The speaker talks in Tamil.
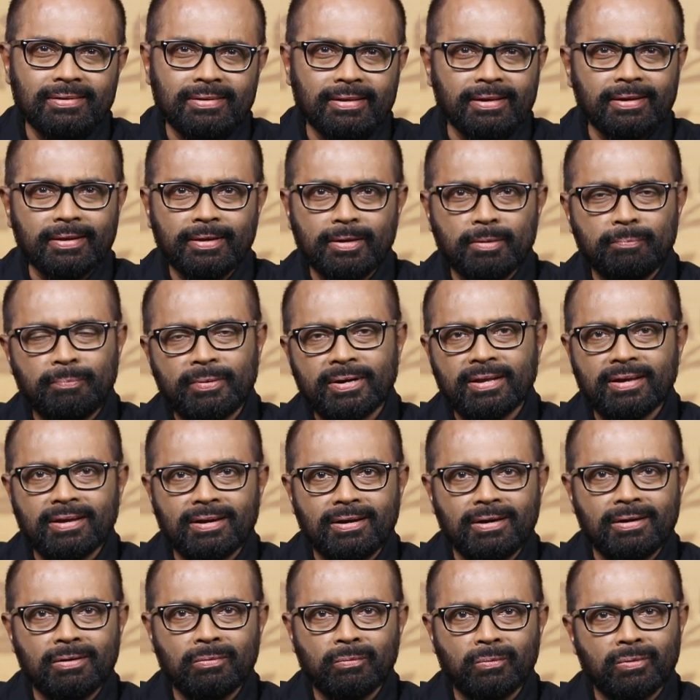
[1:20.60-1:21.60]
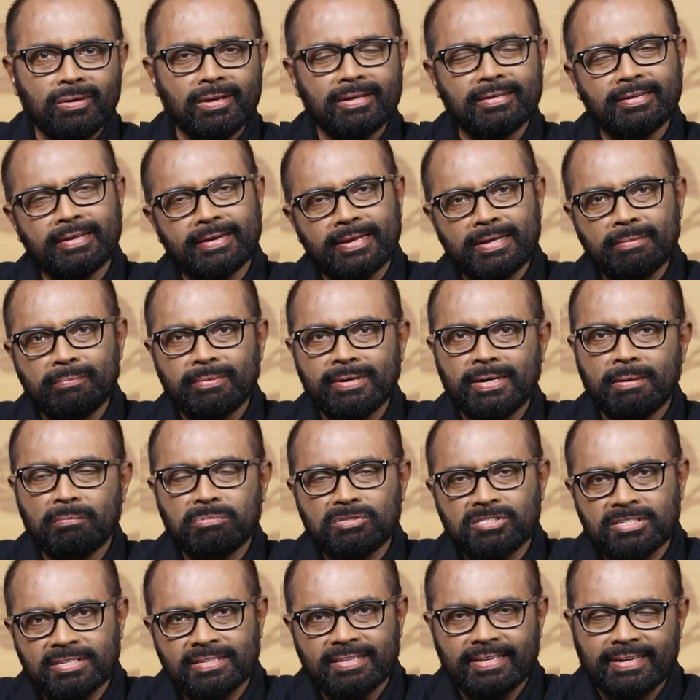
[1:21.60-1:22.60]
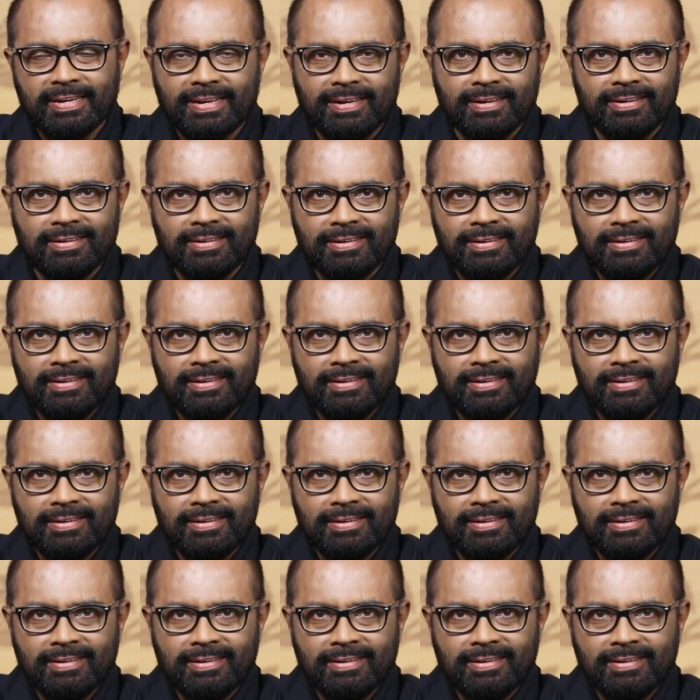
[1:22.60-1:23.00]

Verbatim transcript: நிறைய படங்கள் உங்களை நிறைய பேர் நினச்சிருந்தீங்க